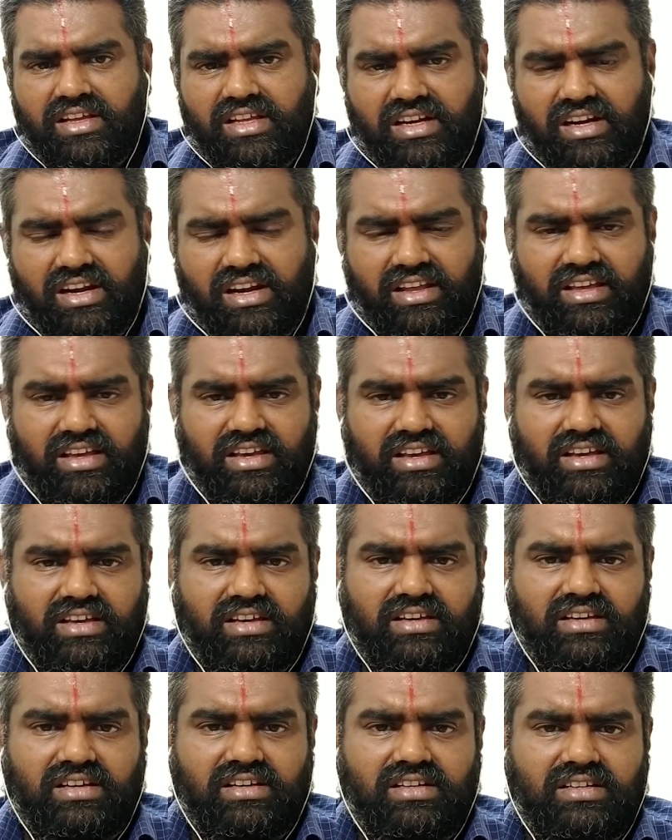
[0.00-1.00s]
இன்றைய
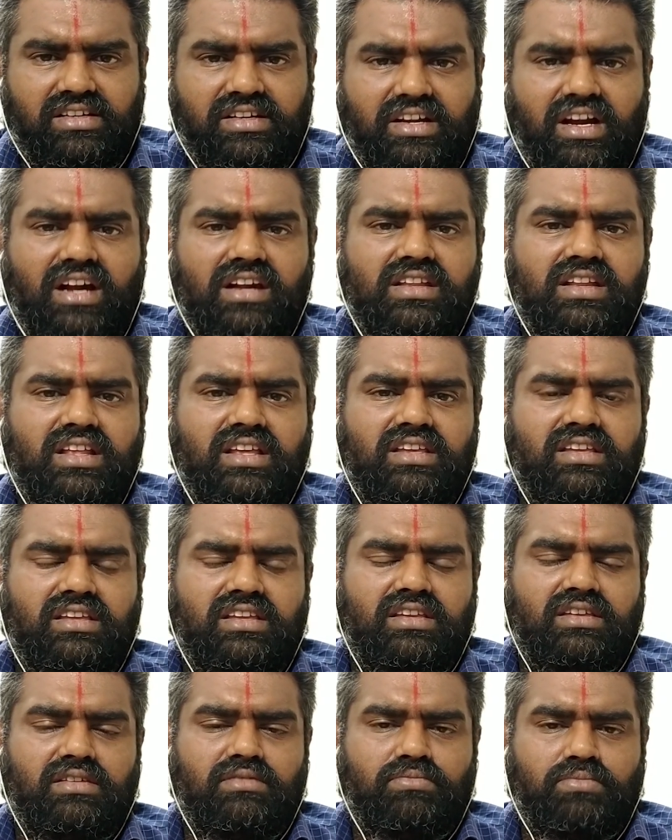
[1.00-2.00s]
நாளினை
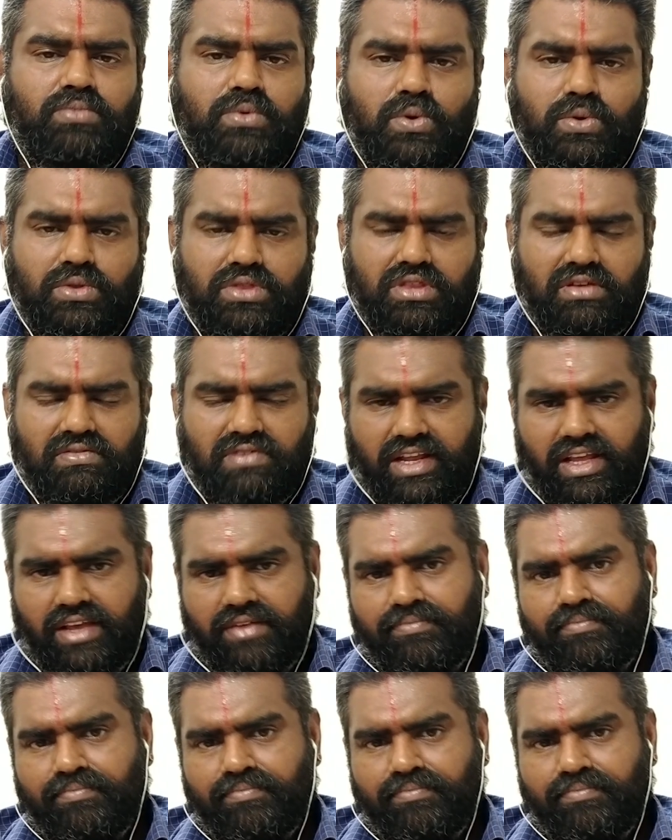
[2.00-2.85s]
பொறுத்தவரை